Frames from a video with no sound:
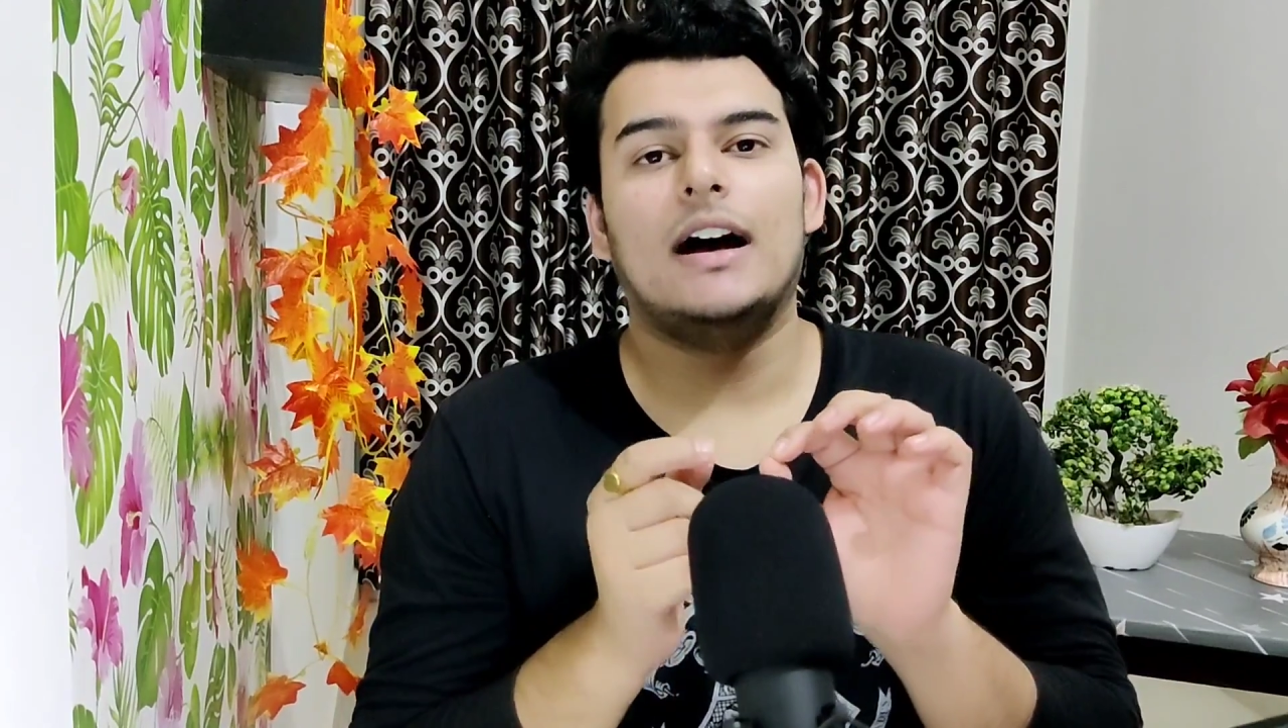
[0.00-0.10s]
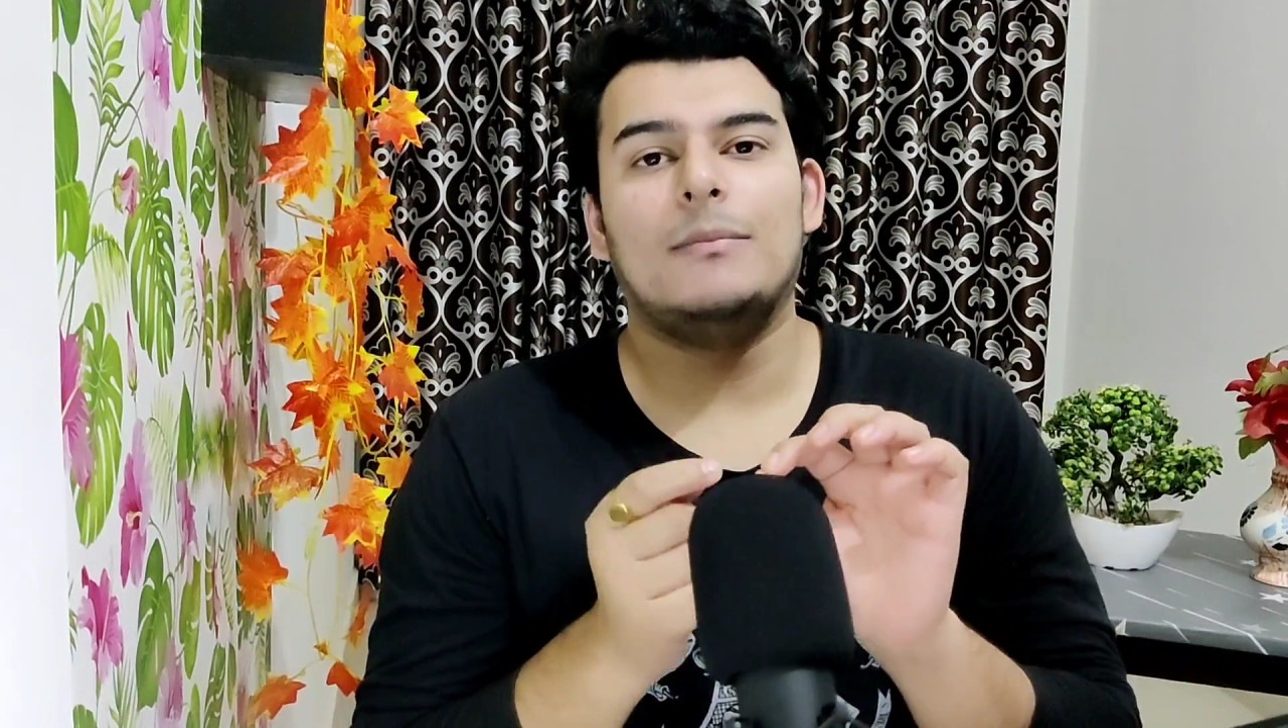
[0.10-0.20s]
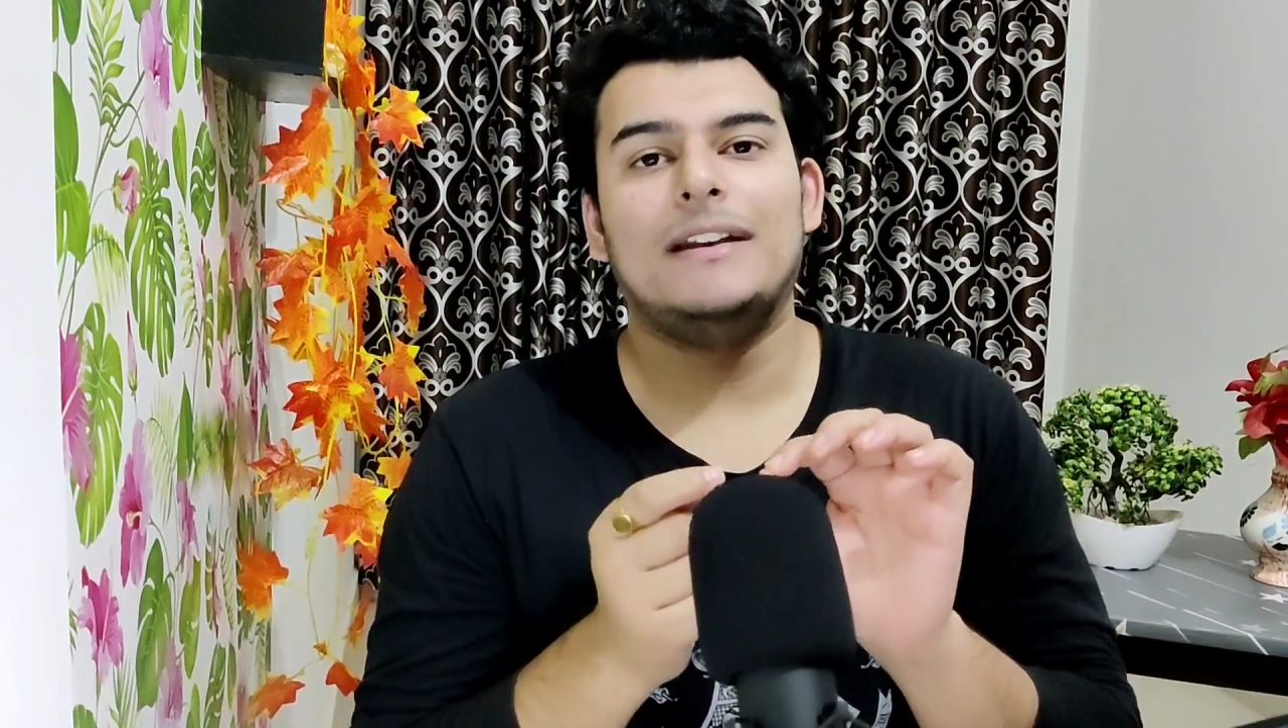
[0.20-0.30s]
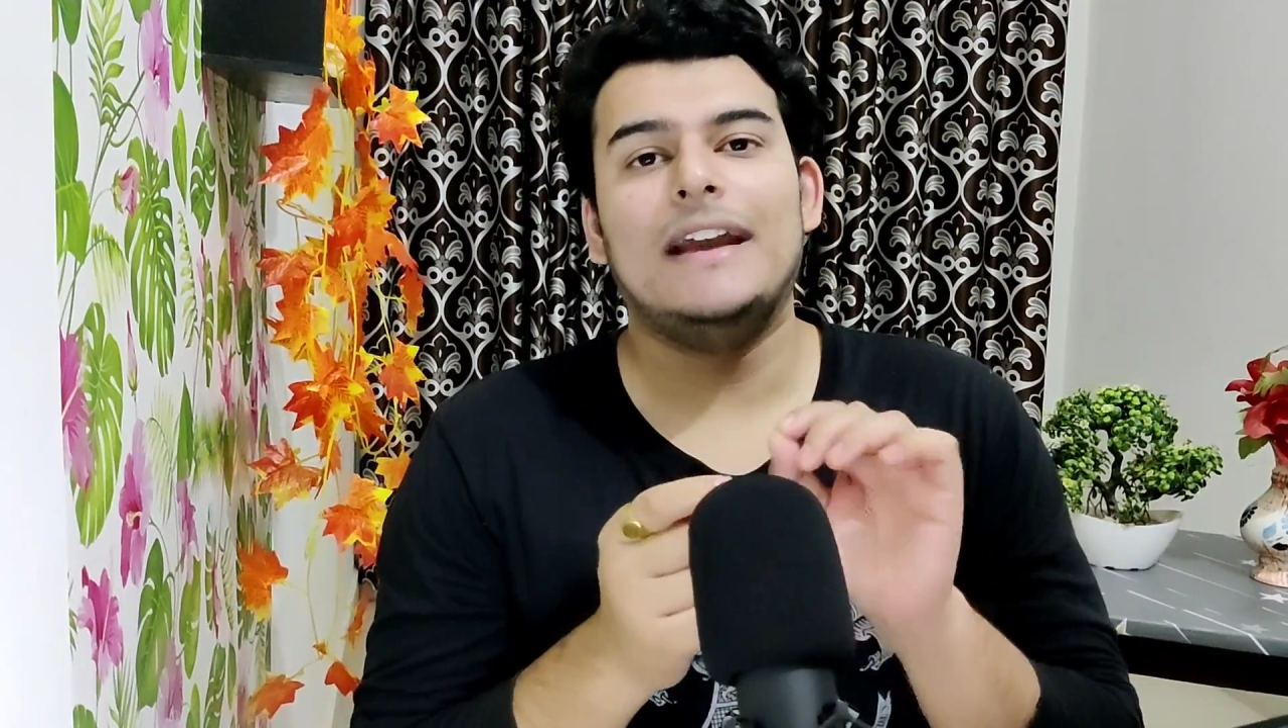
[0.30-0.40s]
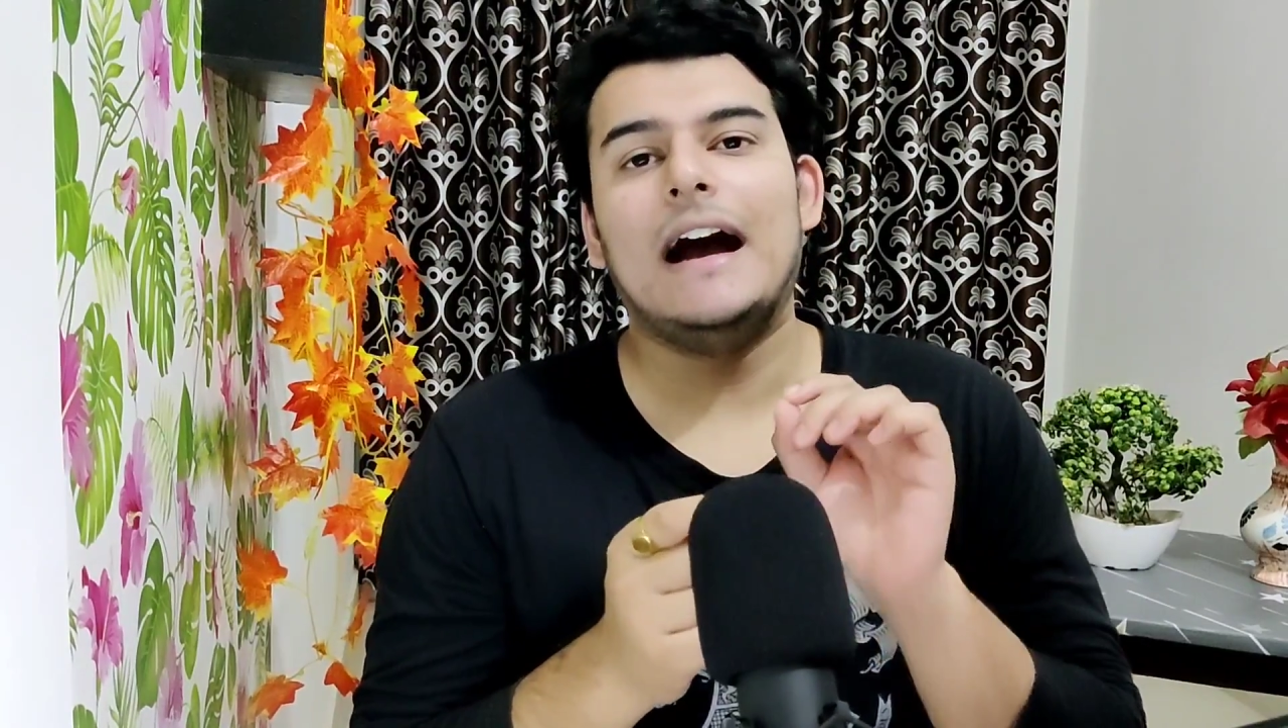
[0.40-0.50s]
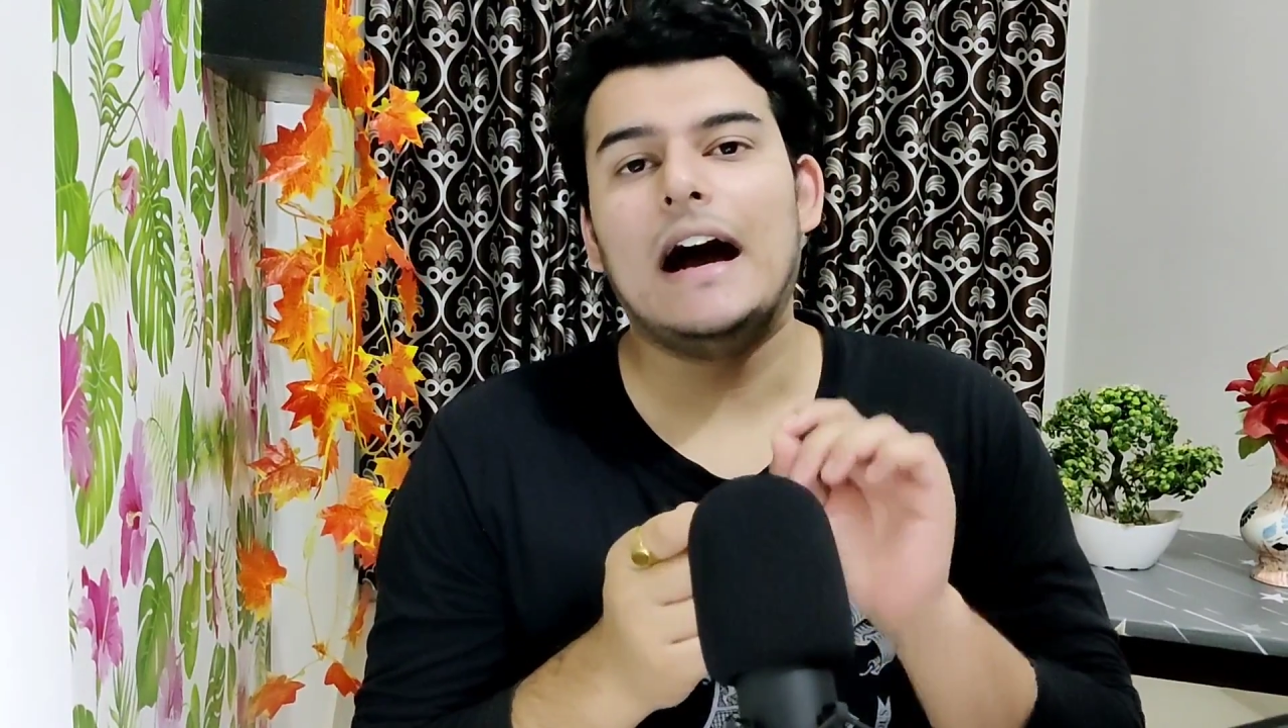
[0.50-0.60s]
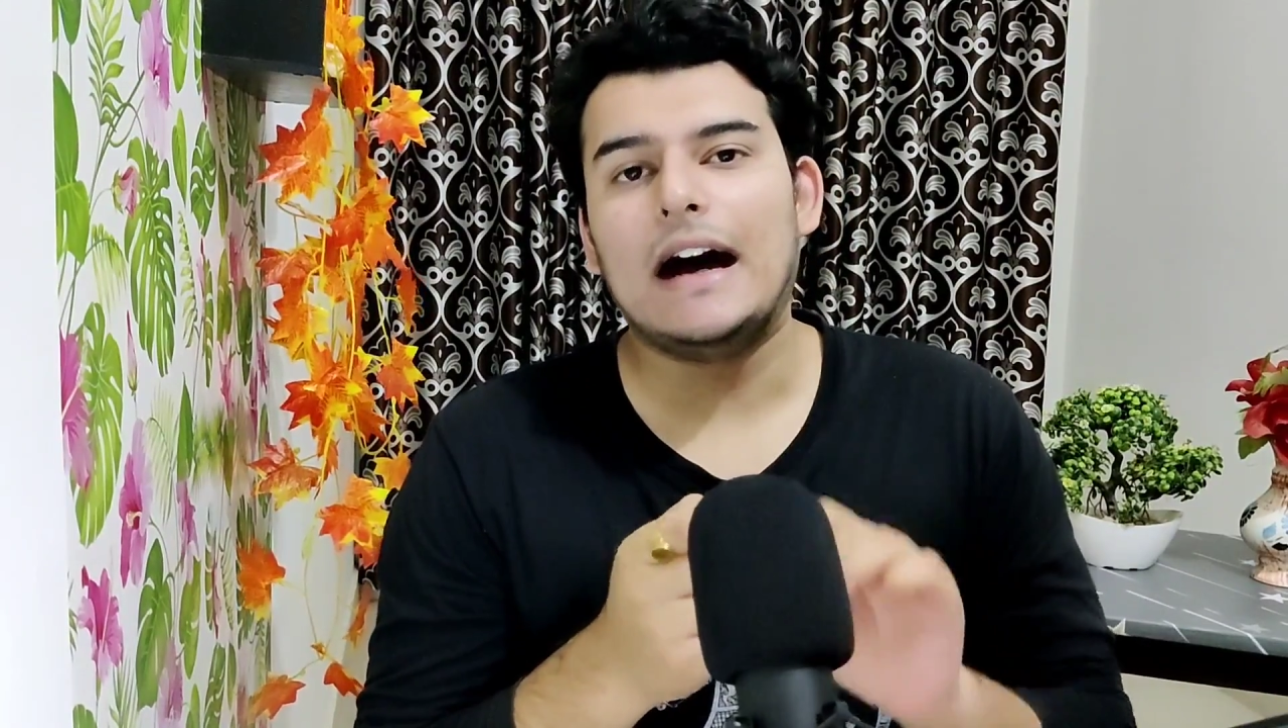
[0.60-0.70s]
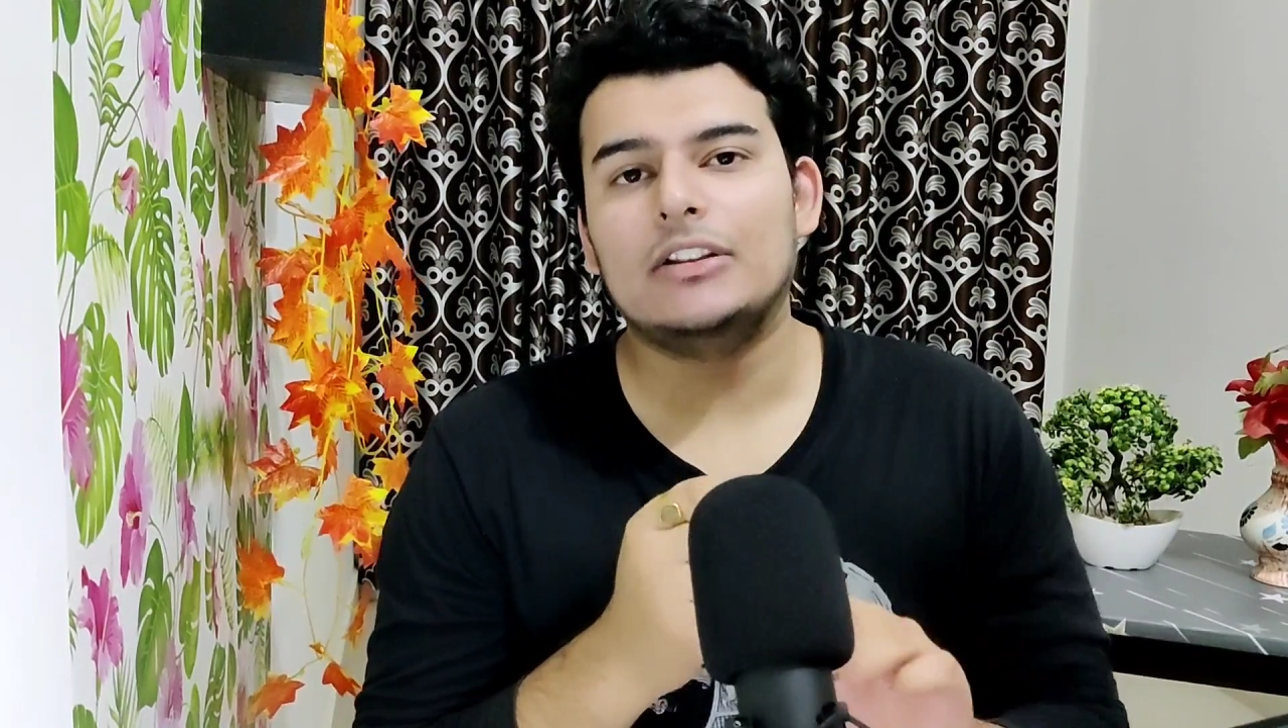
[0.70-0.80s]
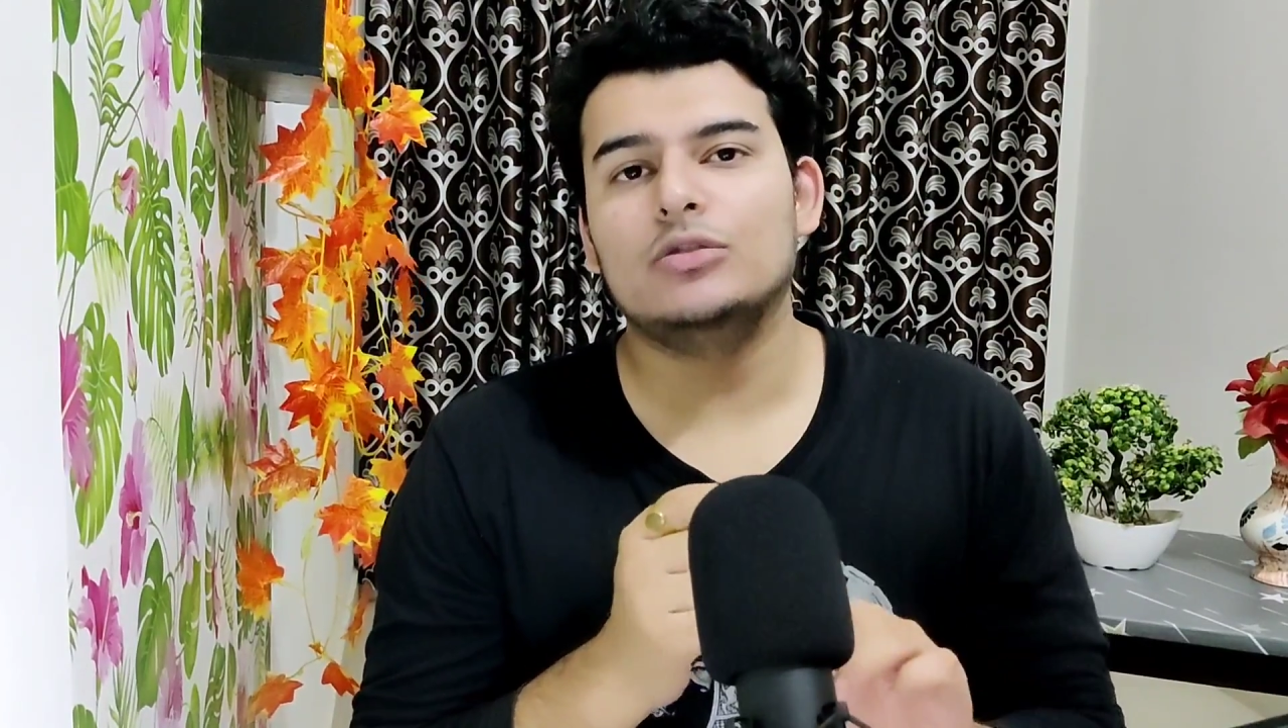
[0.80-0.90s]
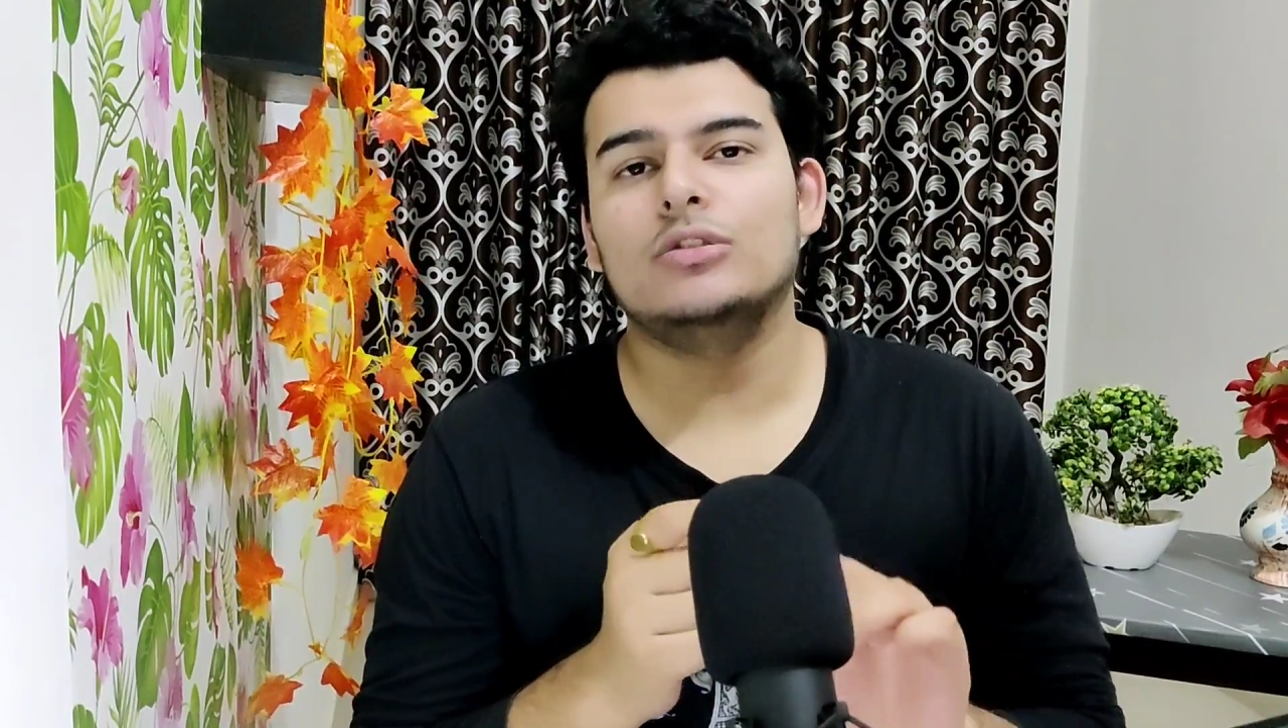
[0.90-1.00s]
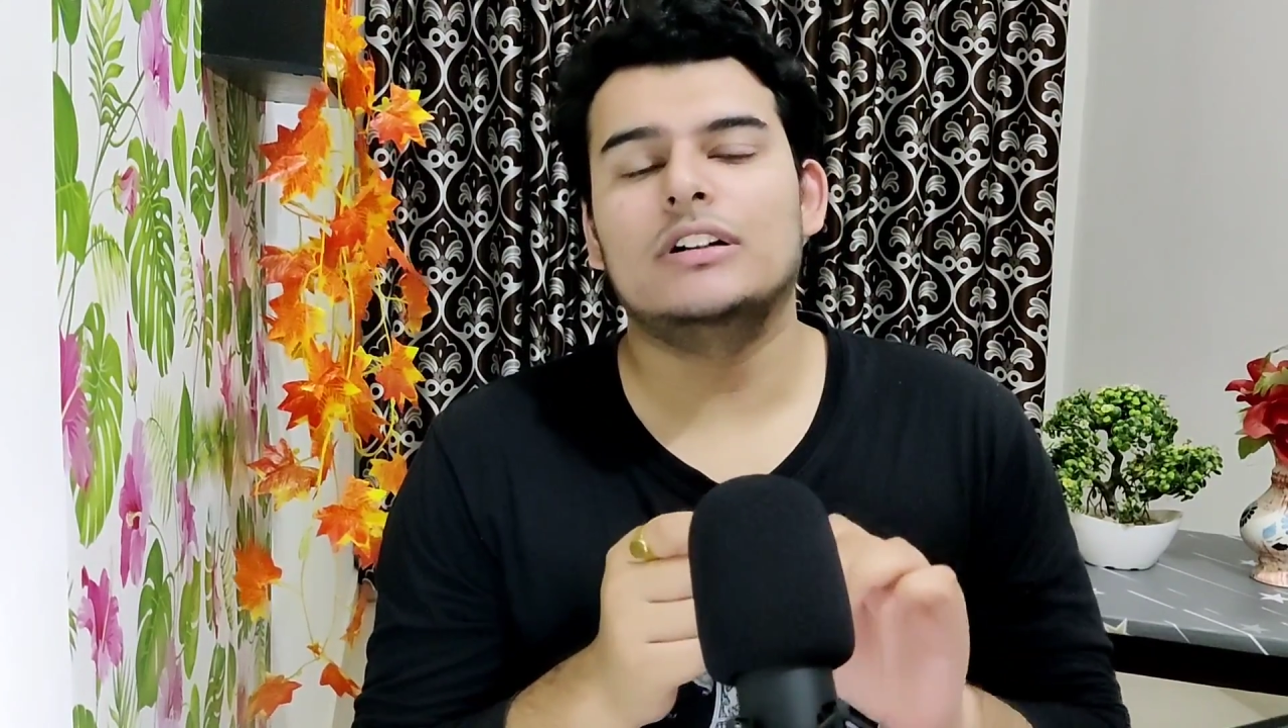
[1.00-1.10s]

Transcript: अपने हाथों